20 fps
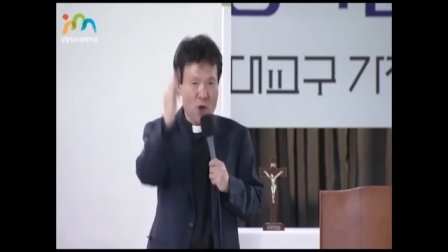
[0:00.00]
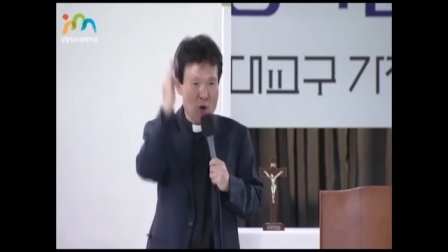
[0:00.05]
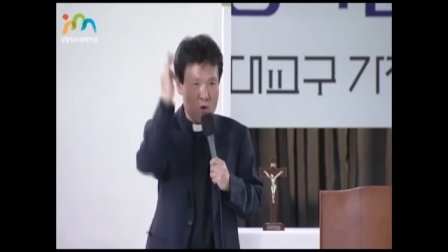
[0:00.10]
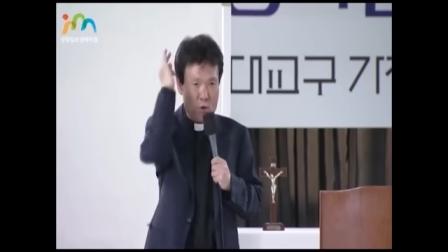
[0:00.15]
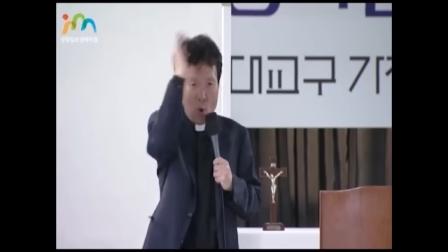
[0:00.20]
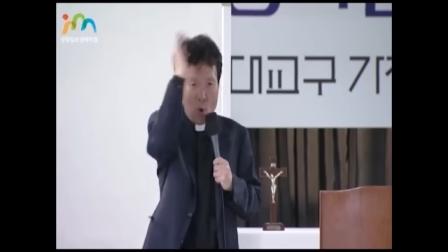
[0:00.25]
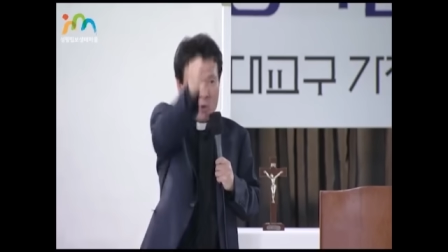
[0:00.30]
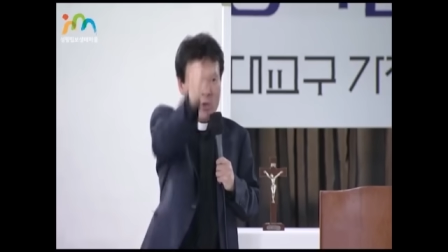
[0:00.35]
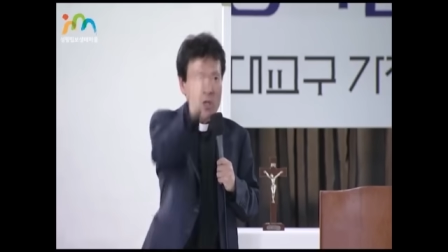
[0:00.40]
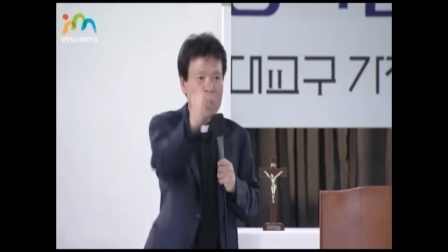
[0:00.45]

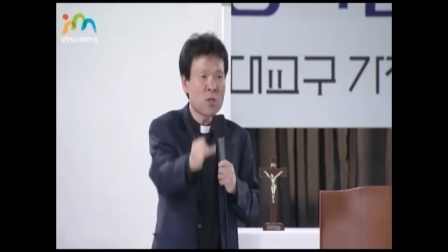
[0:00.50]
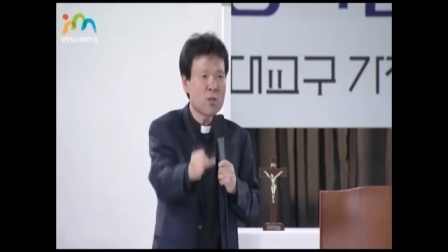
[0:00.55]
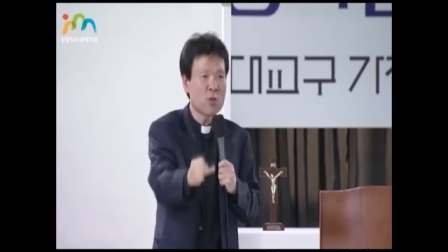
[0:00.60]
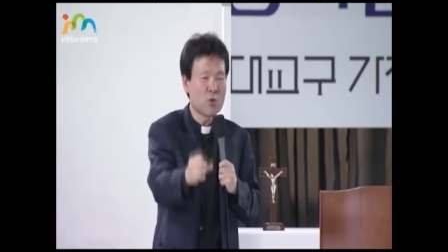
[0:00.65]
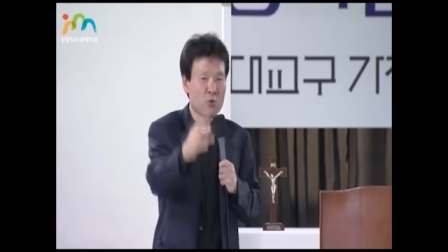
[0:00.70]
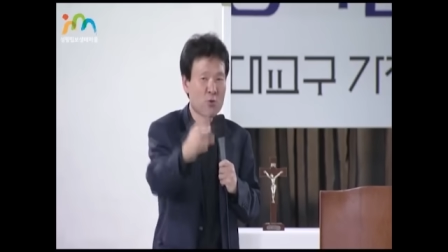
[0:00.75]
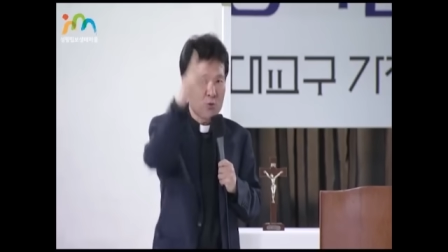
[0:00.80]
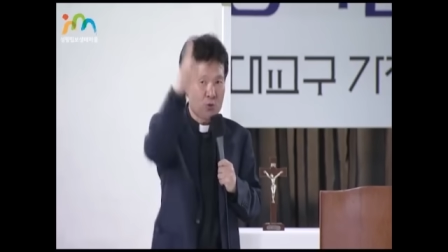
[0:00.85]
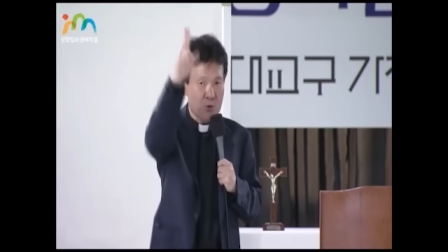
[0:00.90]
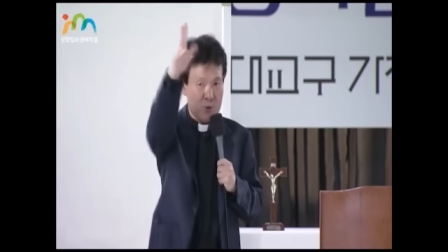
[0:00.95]
용인
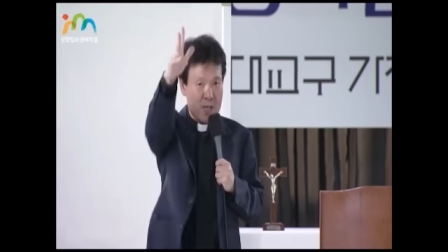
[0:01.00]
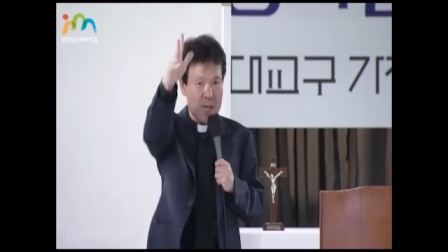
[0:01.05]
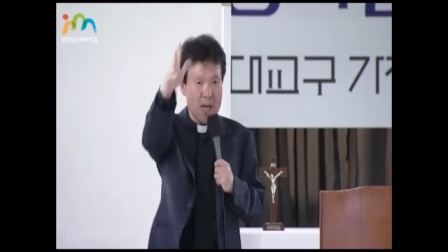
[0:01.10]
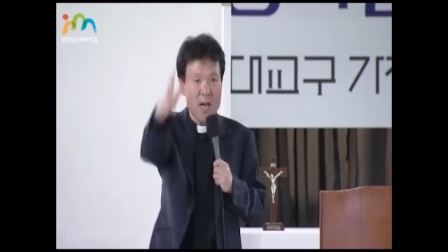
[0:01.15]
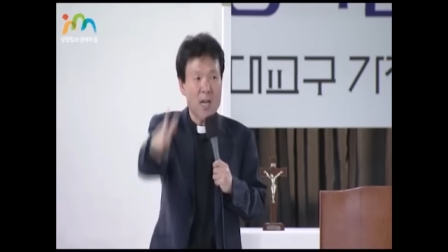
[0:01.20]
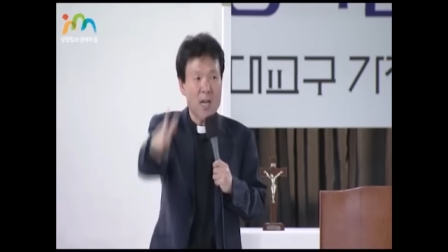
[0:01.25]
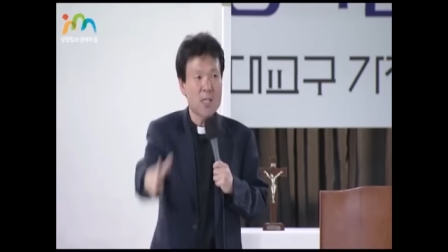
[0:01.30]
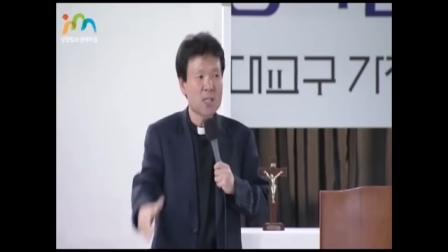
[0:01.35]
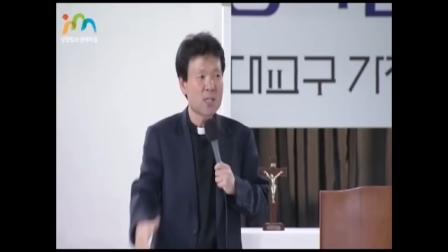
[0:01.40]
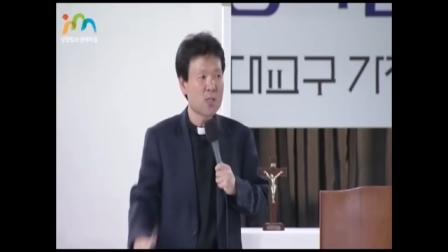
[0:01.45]
전투 세
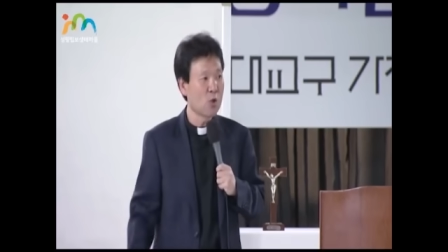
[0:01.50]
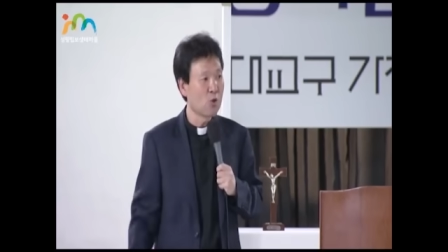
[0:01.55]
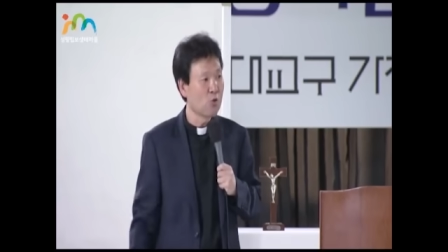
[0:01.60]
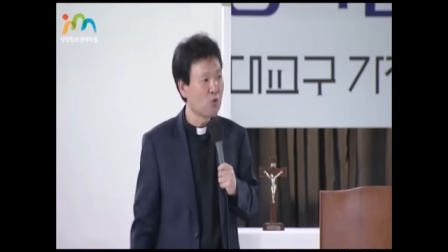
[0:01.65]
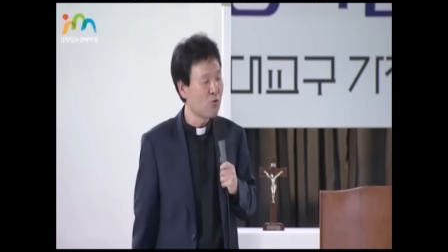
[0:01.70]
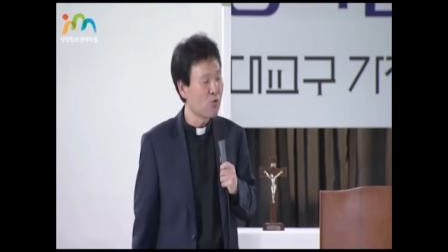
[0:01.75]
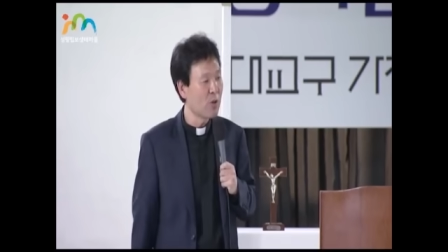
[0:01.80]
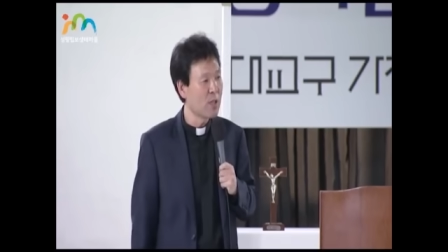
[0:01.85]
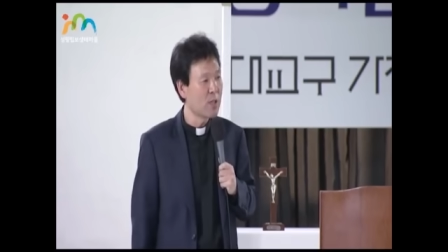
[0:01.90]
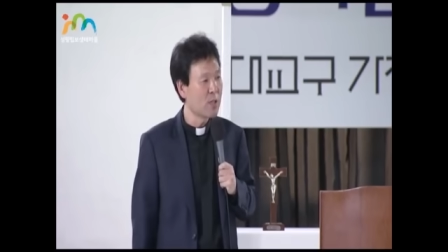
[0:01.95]
가지
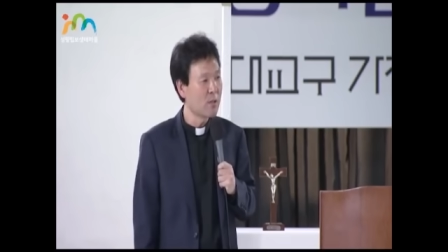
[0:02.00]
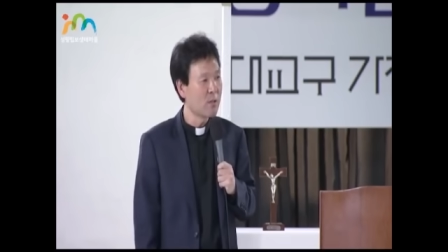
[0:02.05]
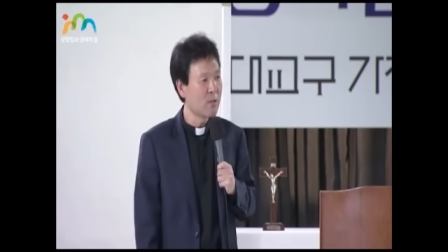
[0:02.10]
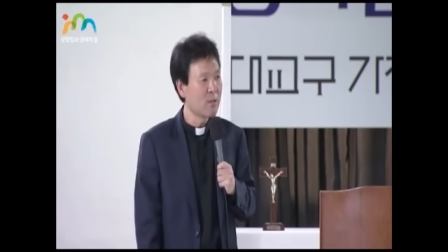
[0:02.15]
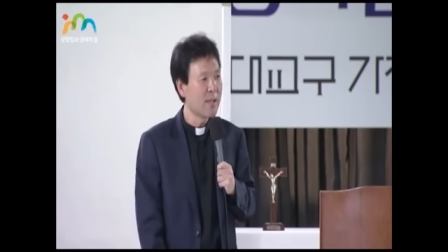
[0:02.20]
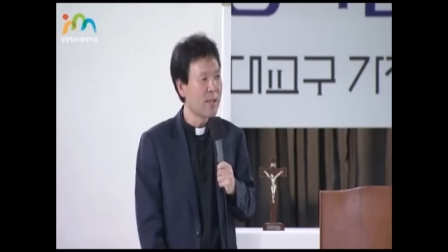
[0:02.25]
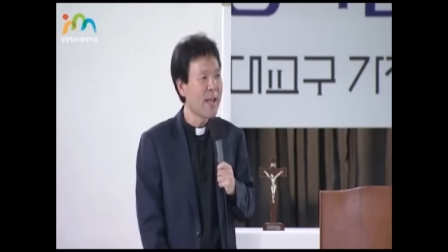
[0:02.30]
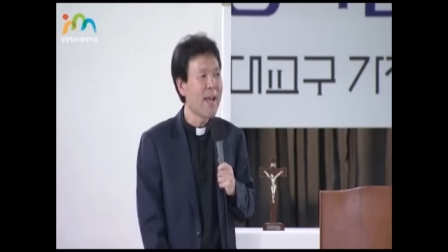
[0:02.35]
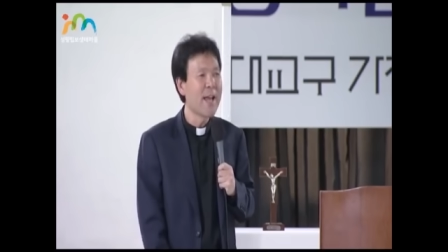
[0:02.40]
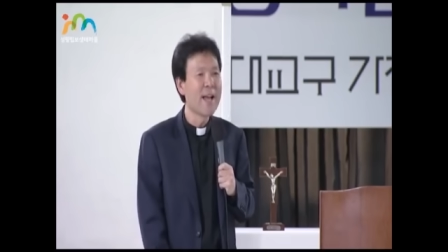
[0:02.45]
전투가
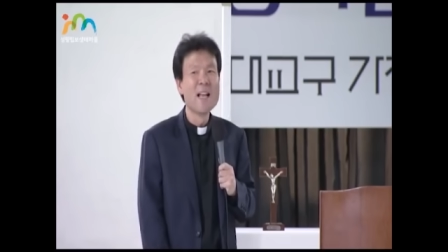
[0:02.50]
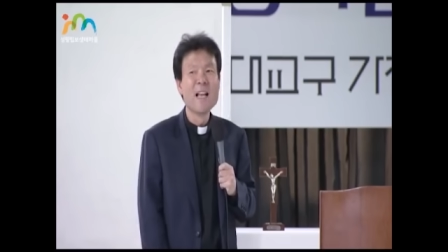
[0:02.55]
있었는데